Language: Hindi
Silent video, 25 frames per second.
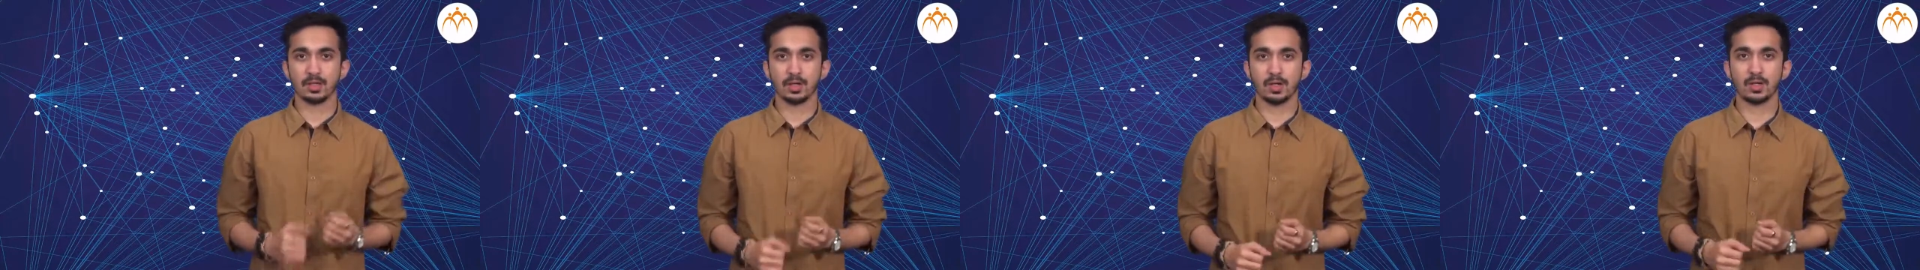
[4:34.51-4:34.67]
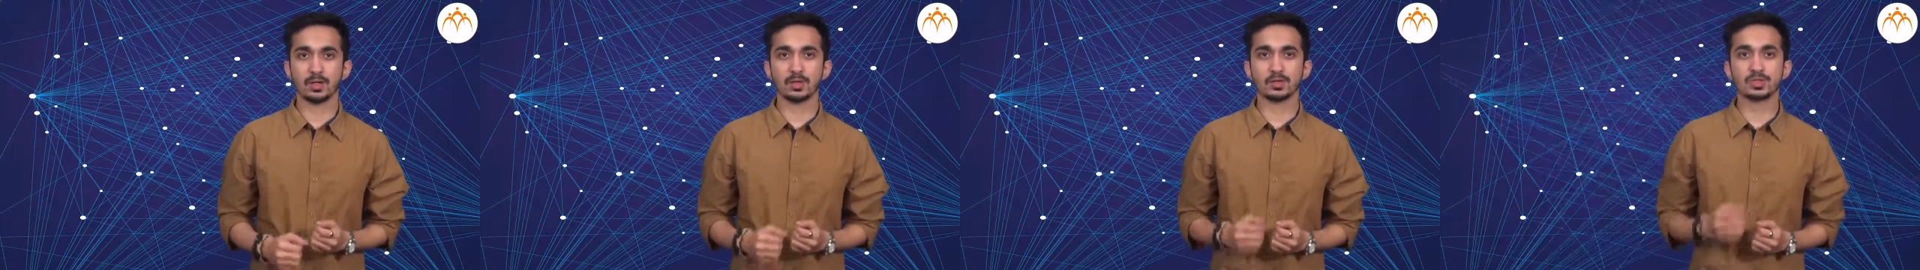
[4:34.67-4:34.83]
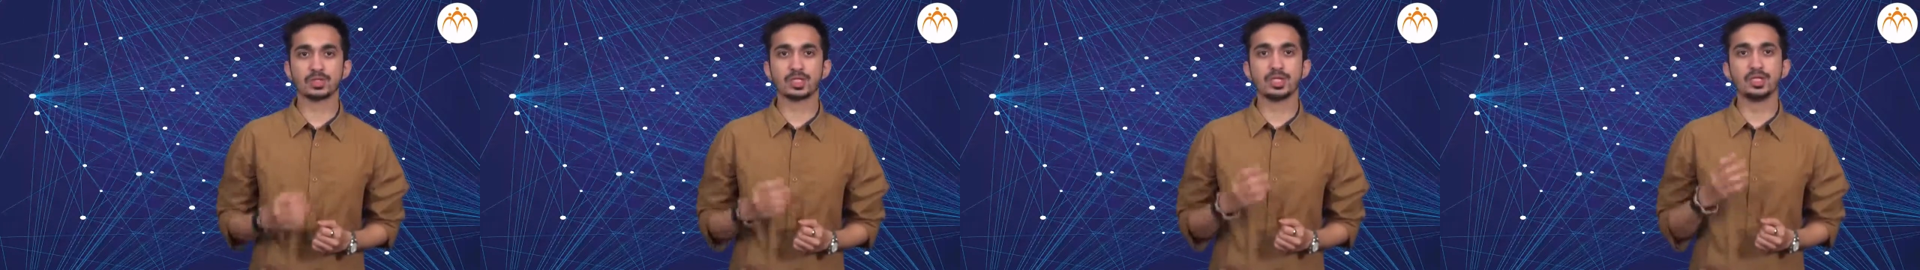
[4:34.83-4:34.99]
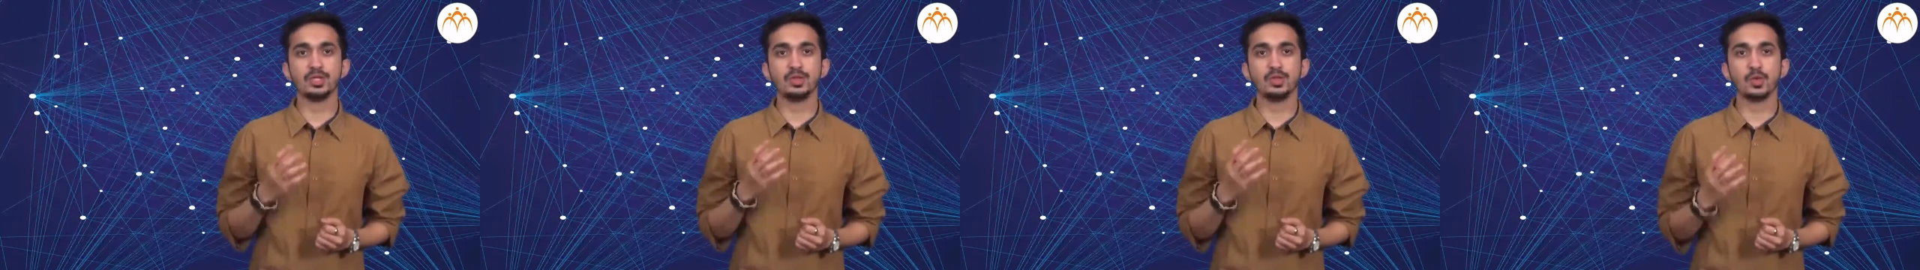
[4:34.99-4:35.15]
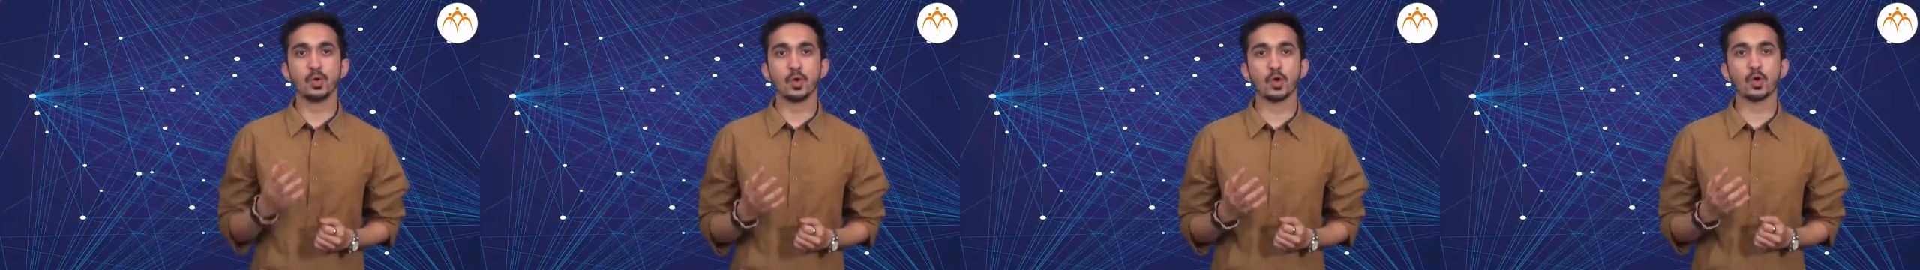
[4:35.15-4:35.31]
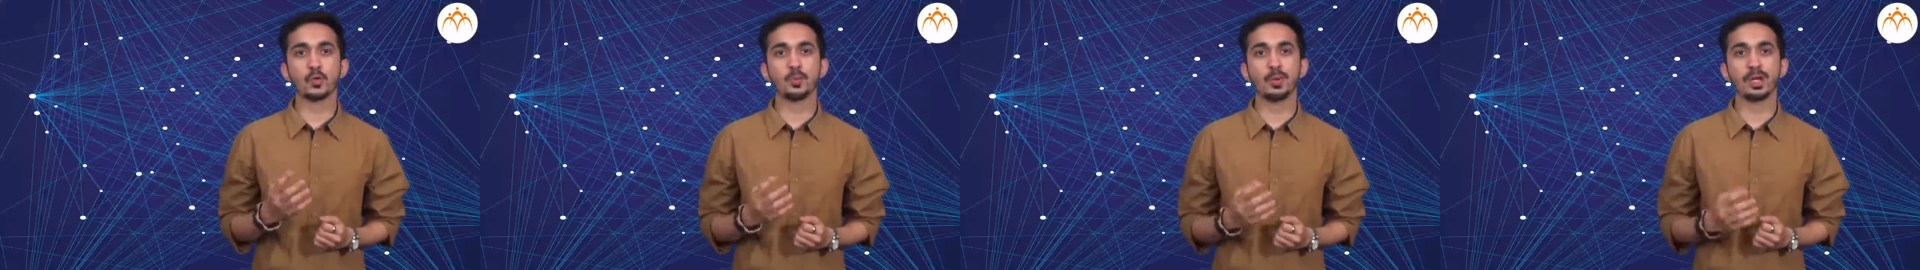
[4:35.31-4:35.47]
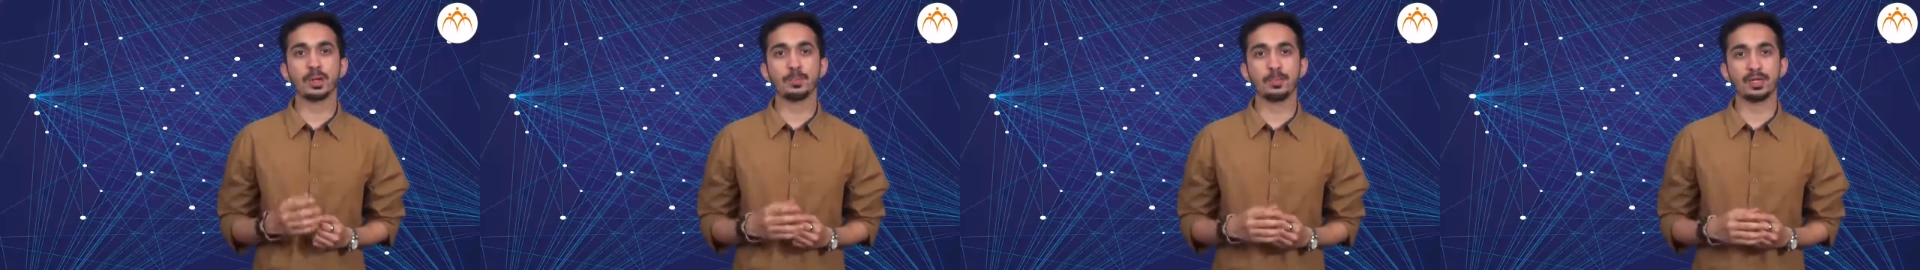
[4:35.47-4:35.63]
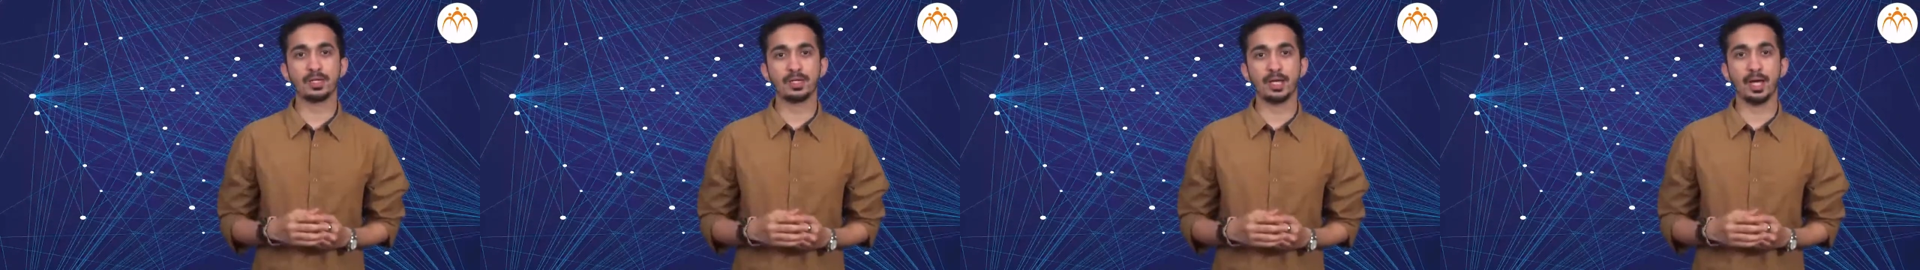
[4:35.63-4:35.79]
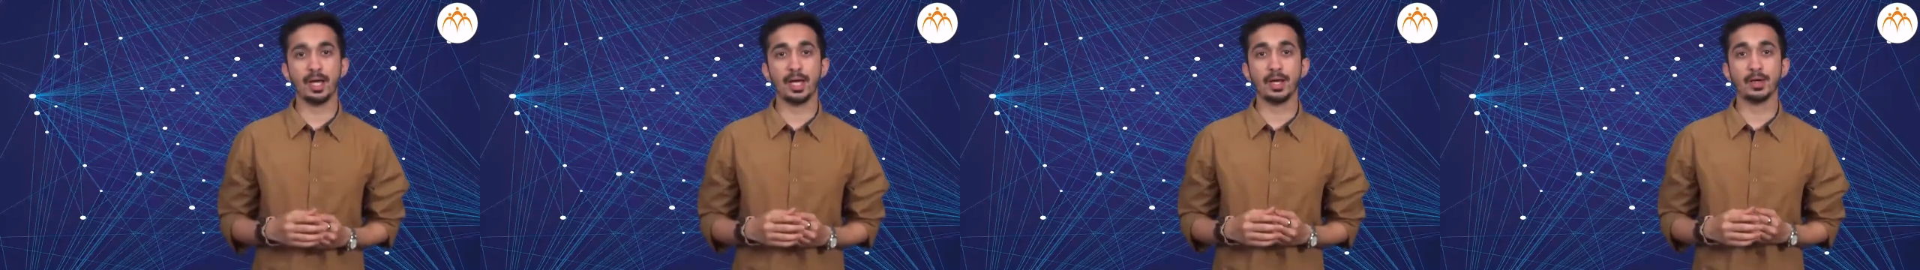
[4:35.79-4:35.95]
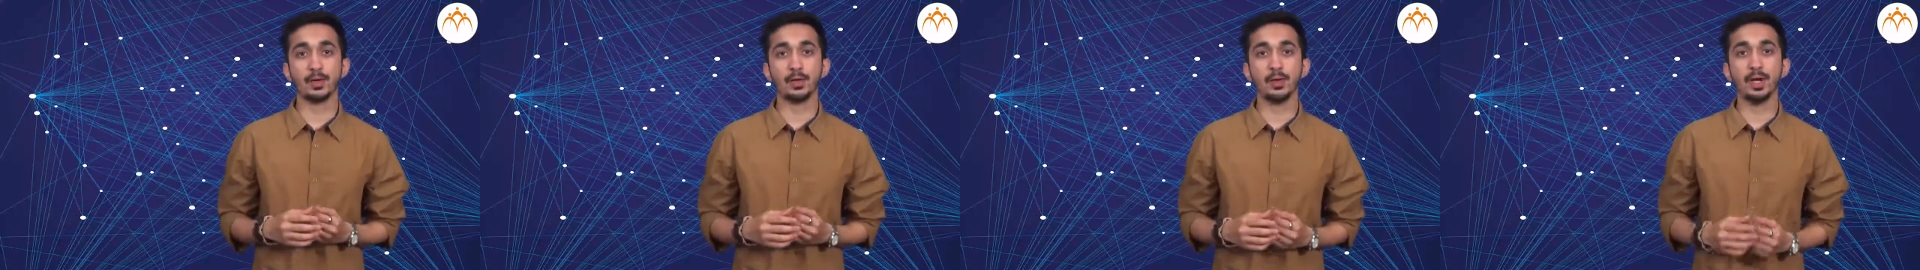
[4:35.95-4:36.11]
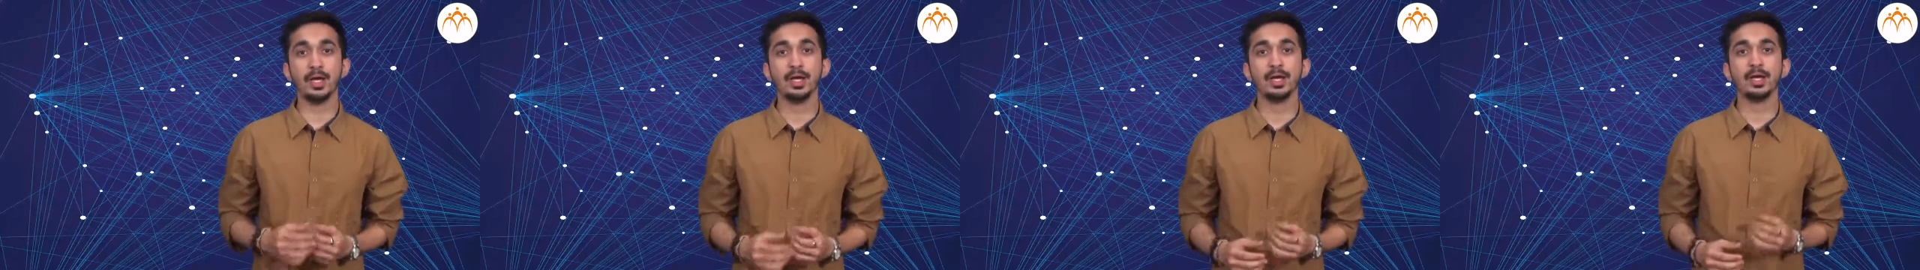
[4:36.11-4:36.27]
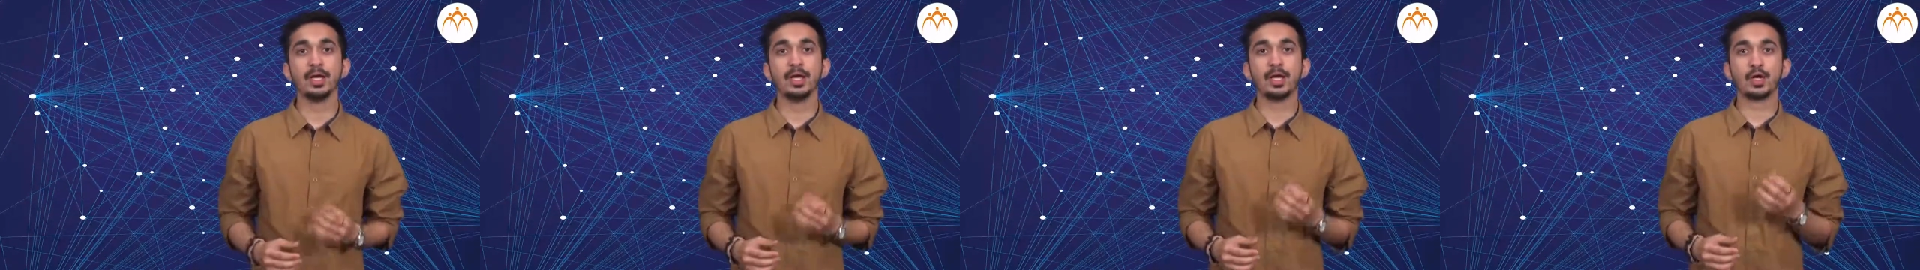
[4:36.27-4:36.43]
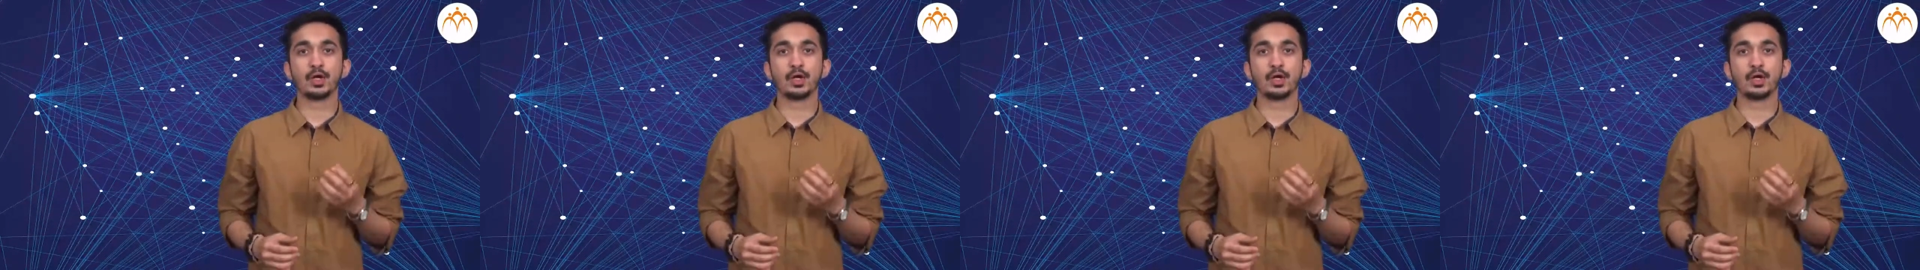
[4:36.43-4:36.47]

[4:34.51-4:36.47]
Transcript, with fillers: और उसकी नोक पर बिठाए हुए